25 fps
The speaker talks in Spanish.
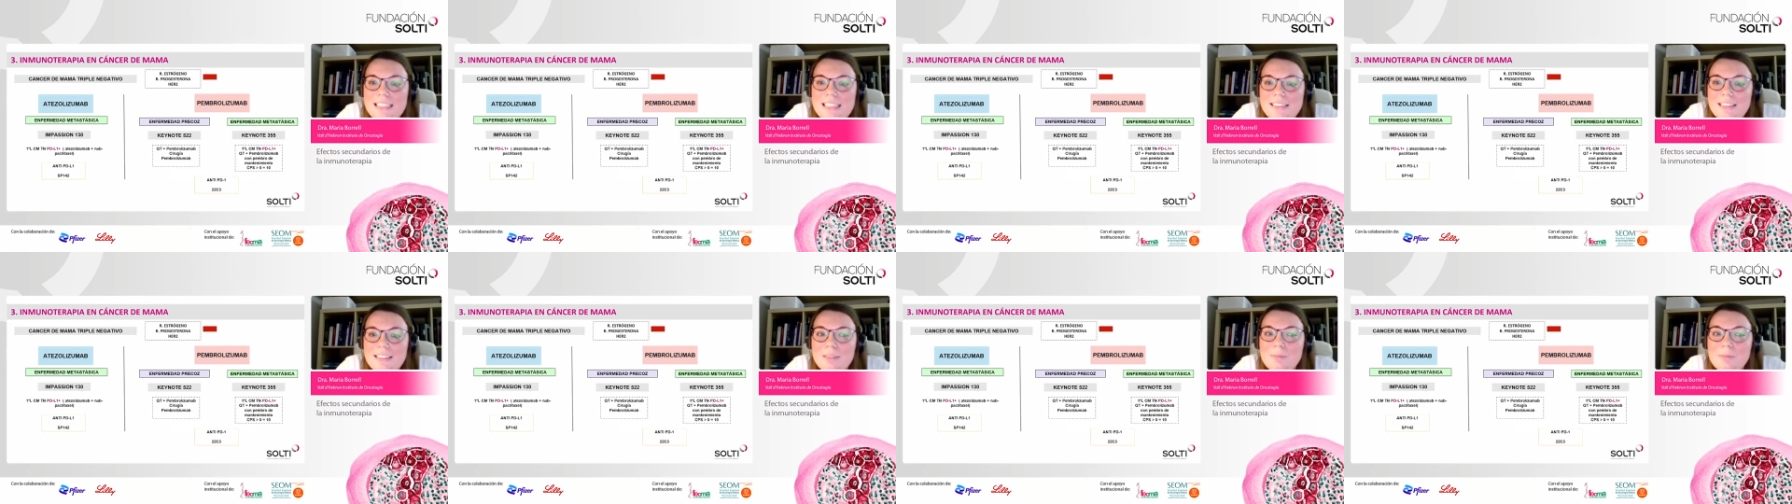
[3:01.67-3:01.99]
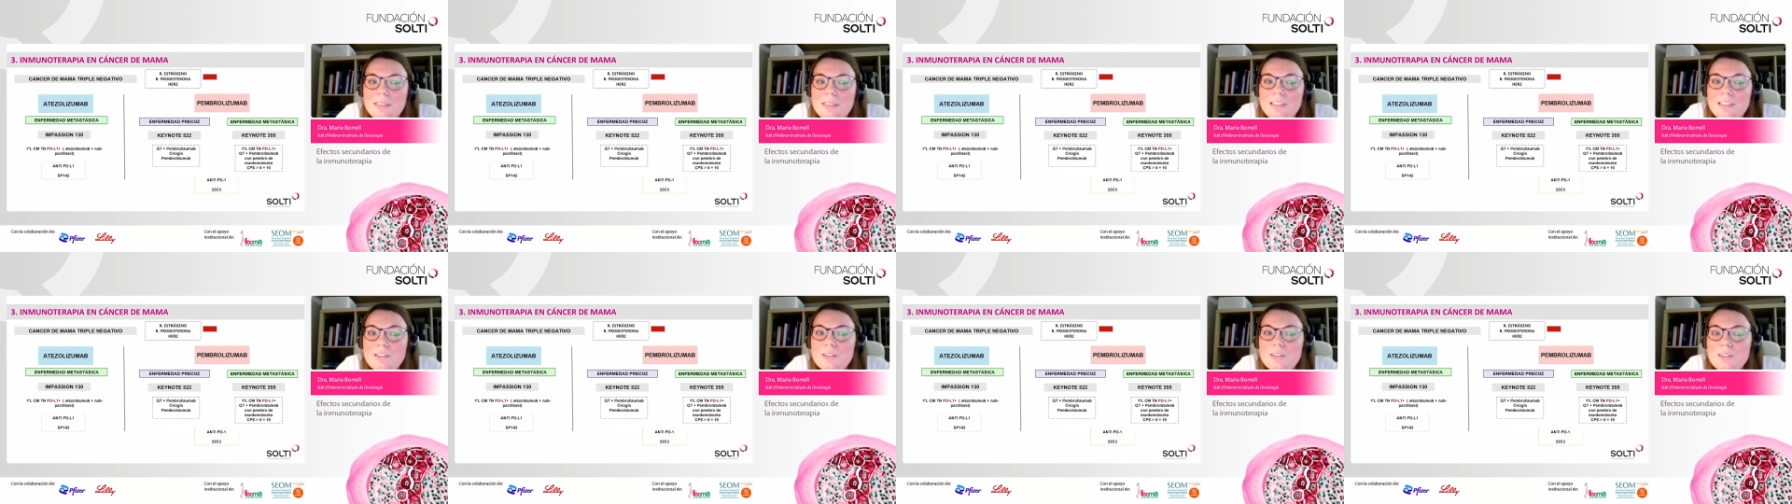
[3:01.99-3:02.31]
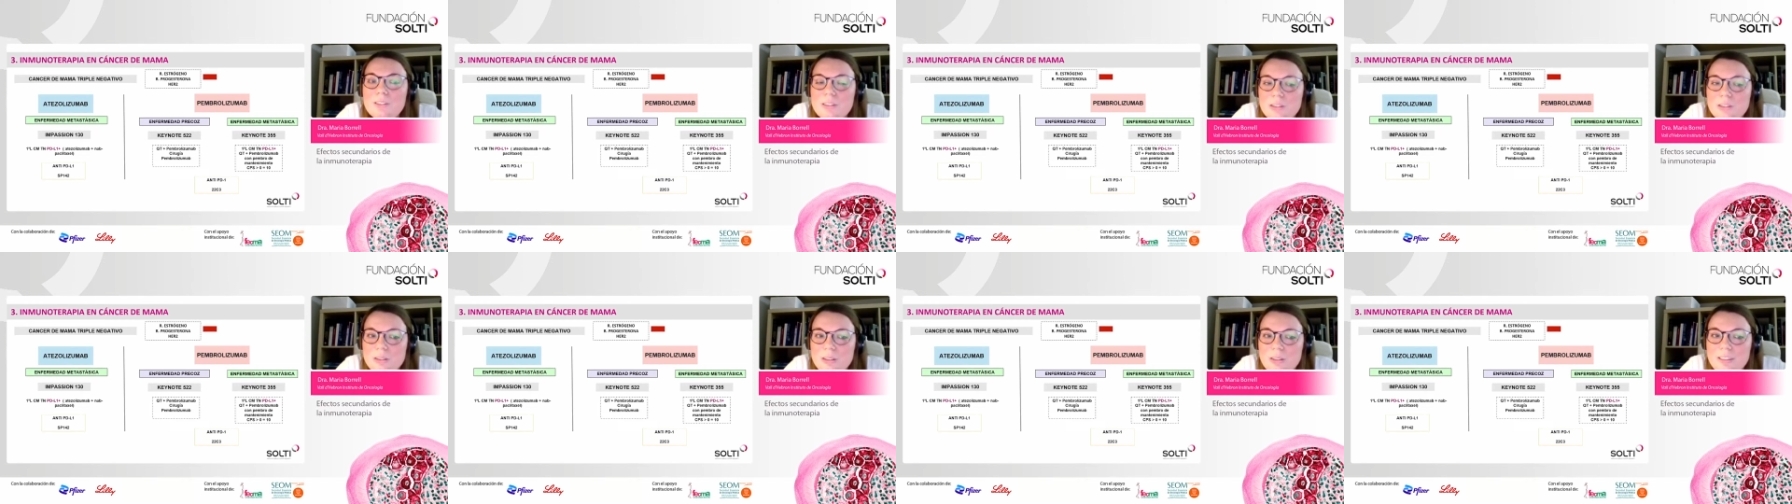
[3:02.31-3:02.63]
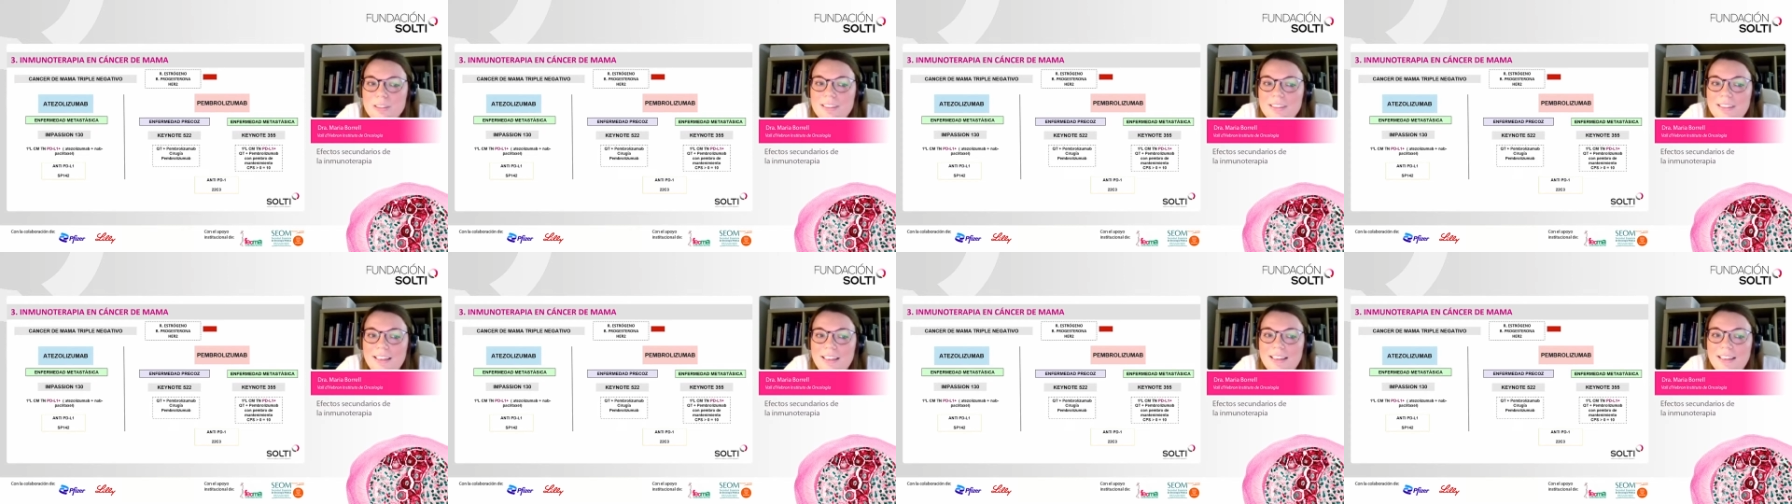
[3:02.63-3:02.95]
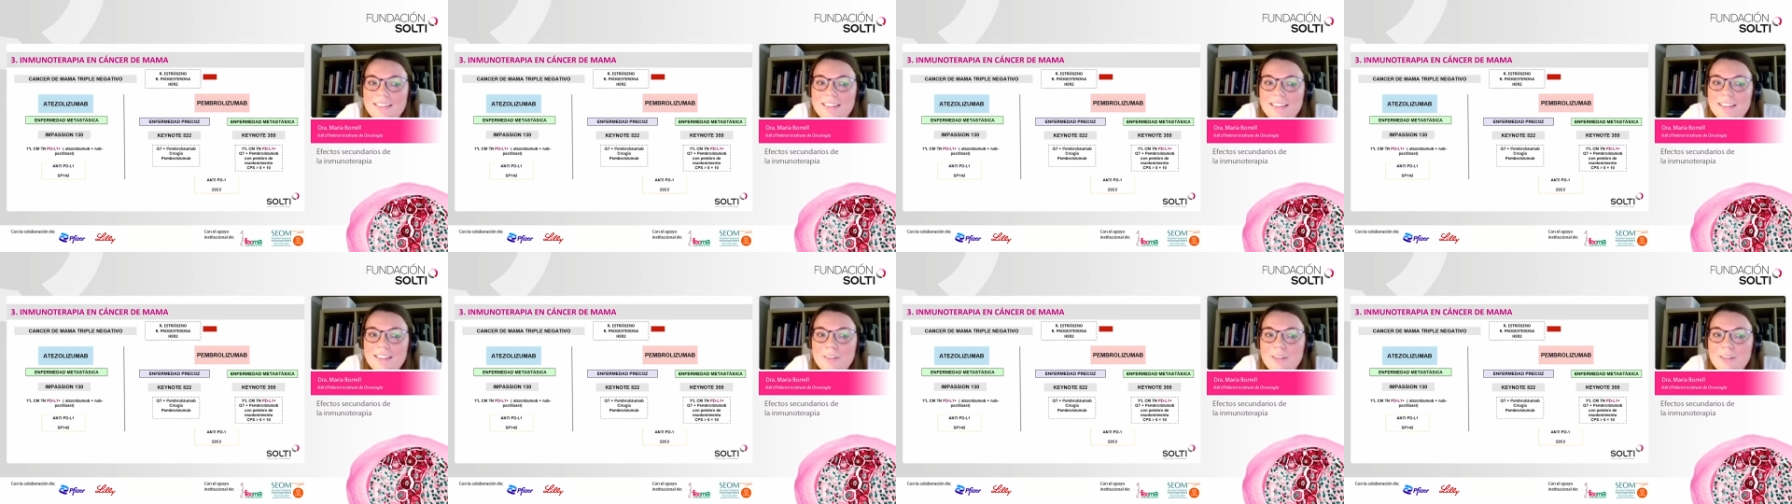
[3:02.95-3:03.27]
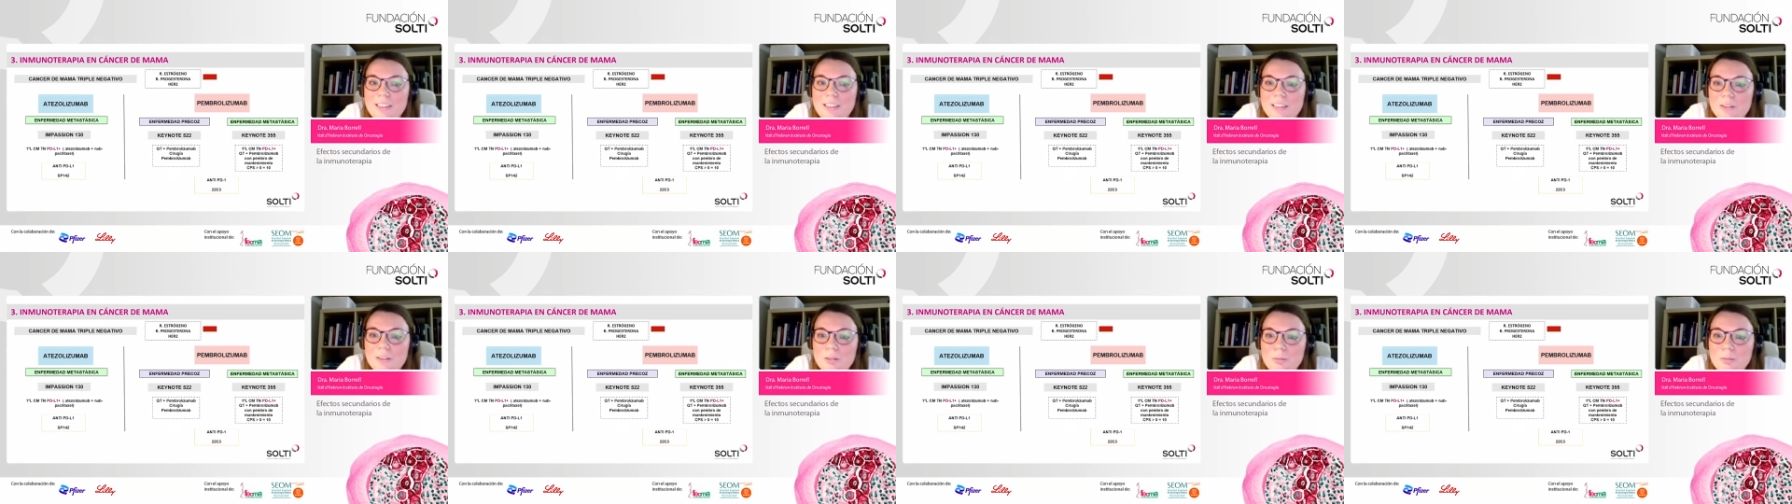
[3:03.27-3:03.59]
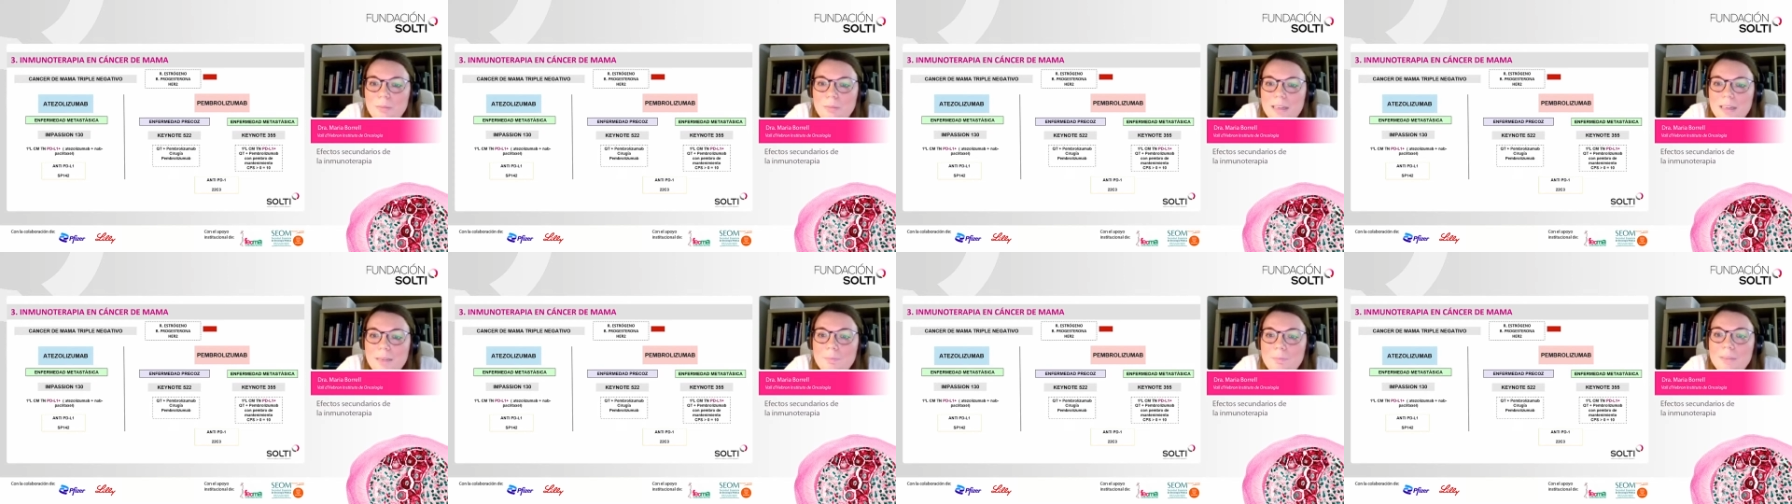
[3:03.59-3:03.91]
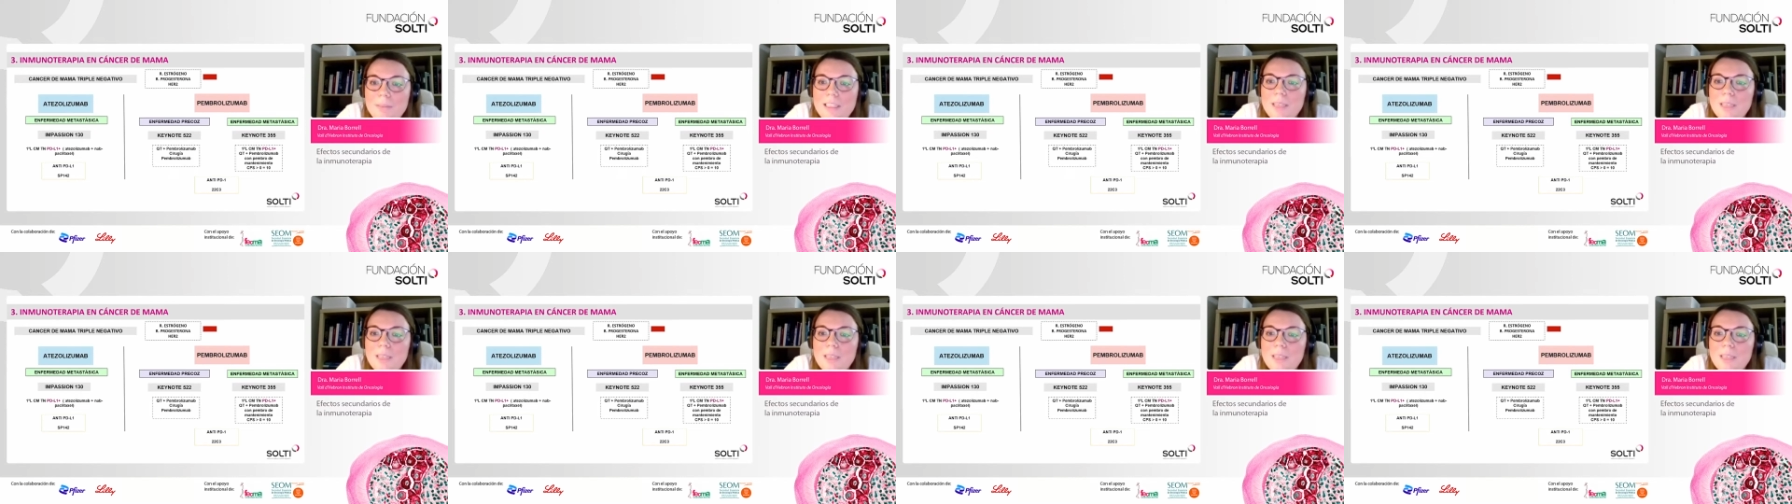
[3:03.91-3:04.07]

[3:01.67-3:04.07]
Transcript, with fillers: tratamientos son atezolizumab